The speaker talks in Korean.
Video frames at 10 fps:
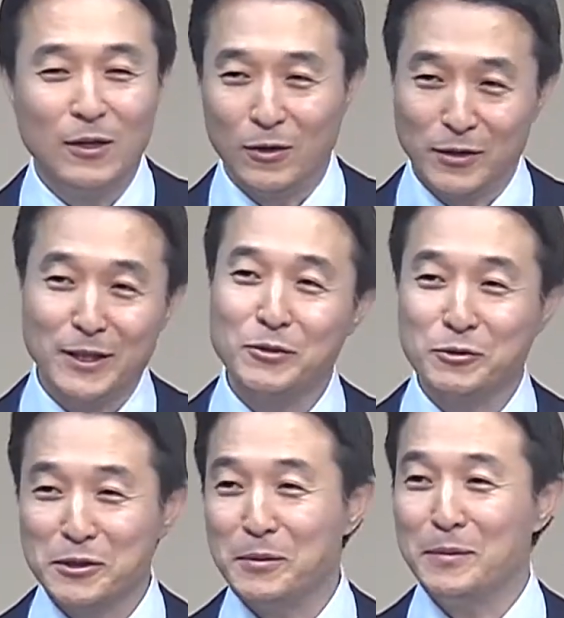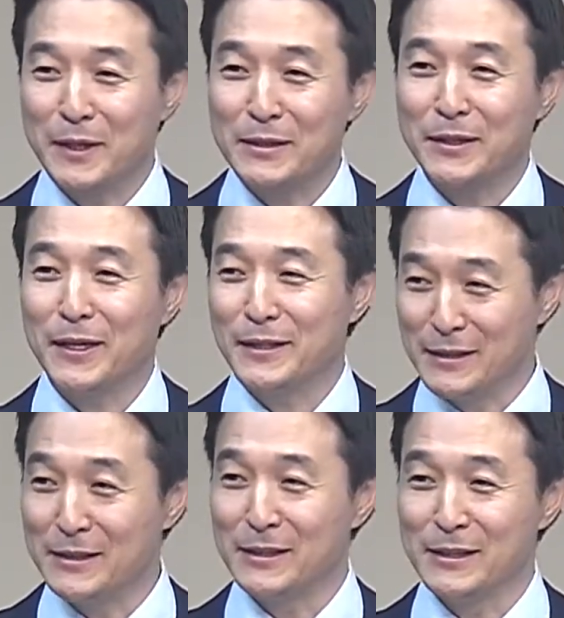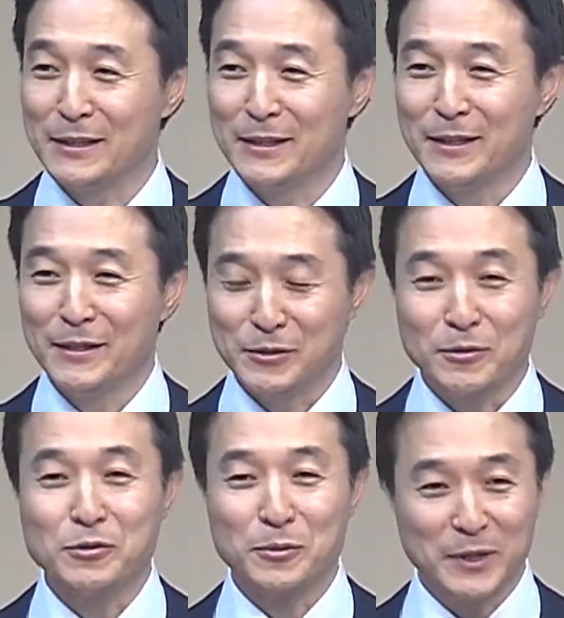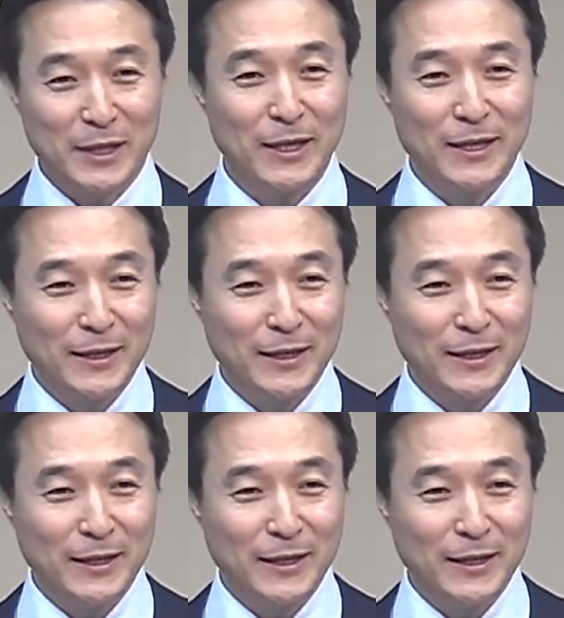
어디에 초점을 맞춰야 될지 저는 좀 이렇게